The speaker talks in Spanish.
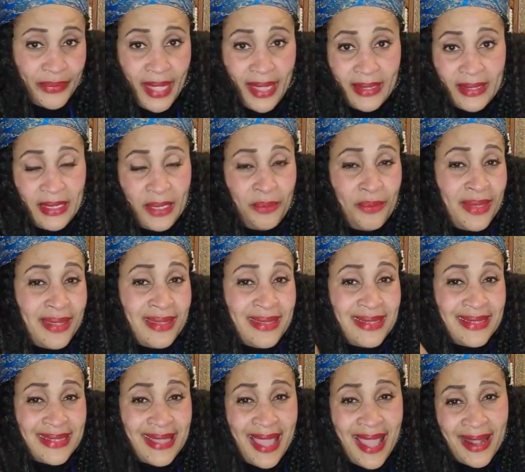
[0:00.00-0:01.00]
Hay quien me
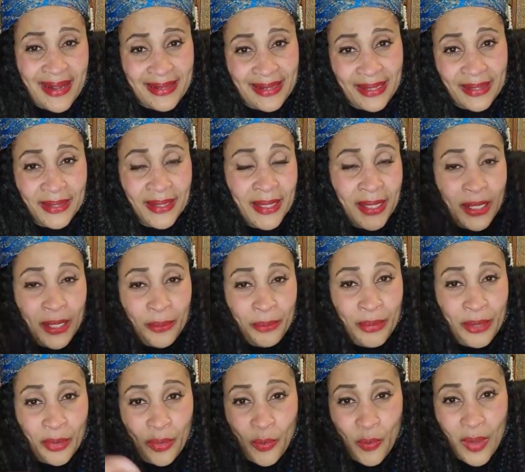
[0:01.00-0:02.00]
dice, Anna,
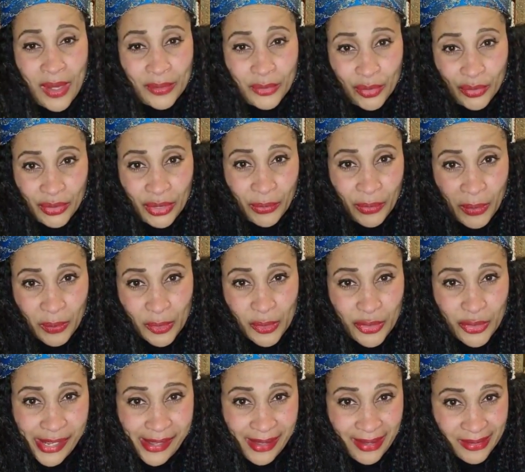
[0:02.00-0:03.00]
pero cuando te
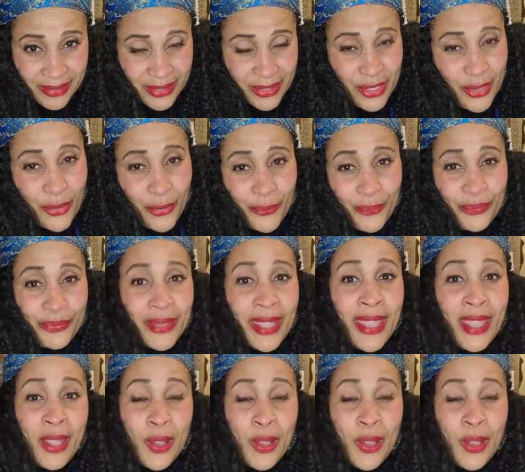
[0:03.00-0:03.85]
vemos en acción, mm-hmm.